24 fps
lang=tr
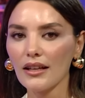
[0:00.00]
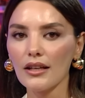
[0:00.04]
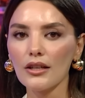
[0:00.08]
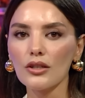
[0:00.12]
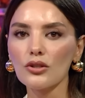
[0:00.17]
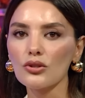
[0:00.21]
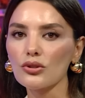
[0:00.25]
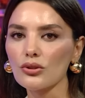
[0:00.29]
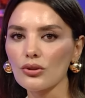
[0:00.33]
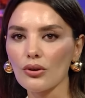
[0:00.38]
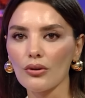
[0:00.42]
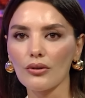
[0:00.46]

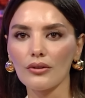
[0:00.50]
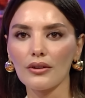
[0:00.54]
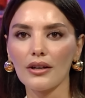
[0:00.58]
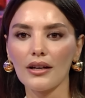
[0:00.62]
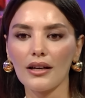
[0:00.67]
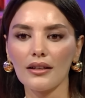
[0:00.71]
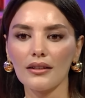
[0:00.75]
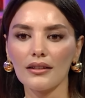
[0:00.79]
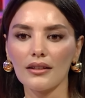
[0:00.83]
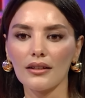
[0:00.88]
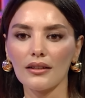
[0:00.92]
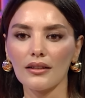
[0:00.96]

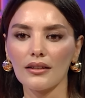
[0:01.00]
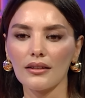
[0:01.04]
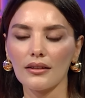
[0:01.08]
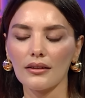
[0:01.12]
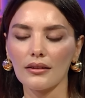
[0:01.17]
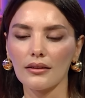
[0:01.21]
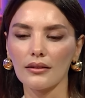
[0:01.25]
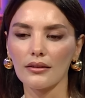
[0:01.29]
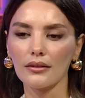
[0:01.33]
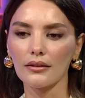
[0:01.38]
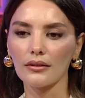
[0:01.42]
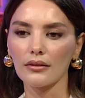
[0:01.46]
Sonra e,
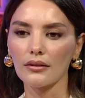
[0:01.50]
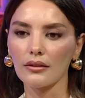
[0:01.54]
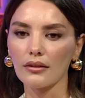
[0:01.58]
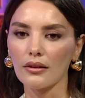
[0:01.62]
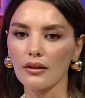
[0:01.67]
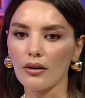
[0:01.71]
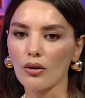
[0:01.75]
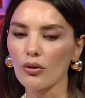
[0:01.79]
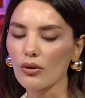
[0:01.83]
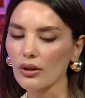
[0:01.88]
o